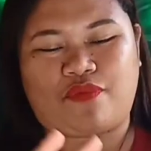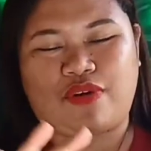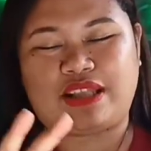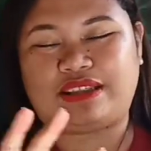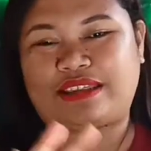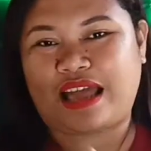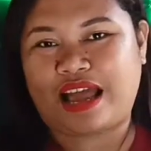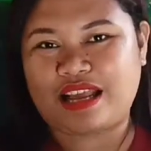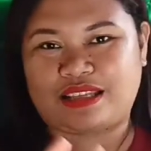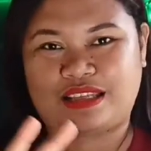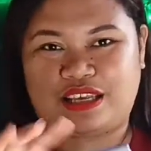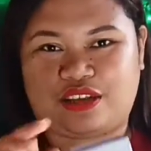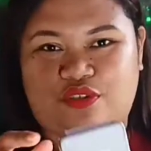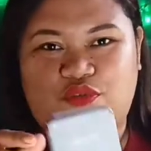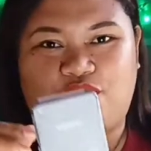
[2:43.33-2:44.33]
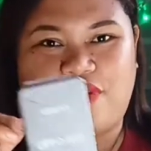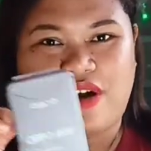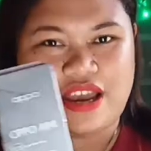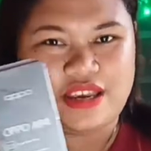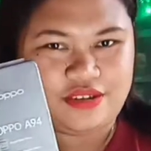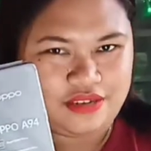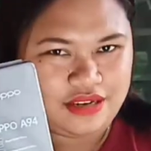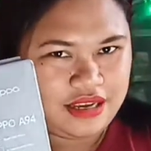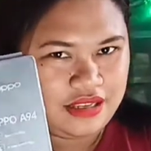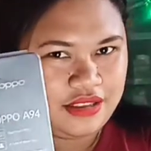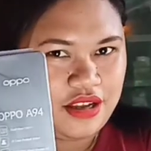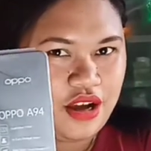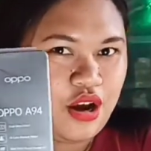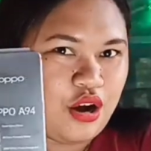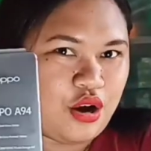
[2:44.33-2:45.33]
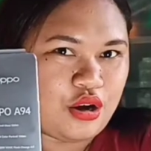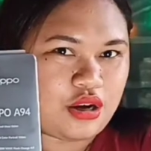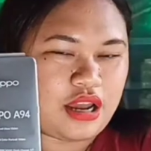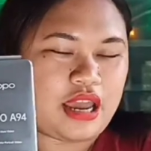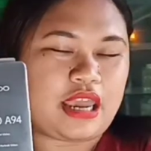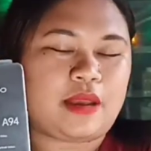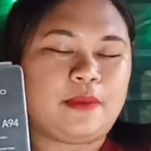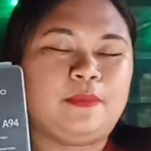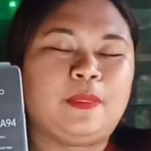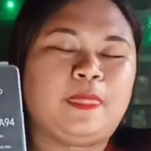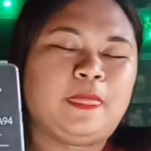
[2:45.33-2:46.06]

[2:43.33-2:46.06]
Fantastic violet. Okay.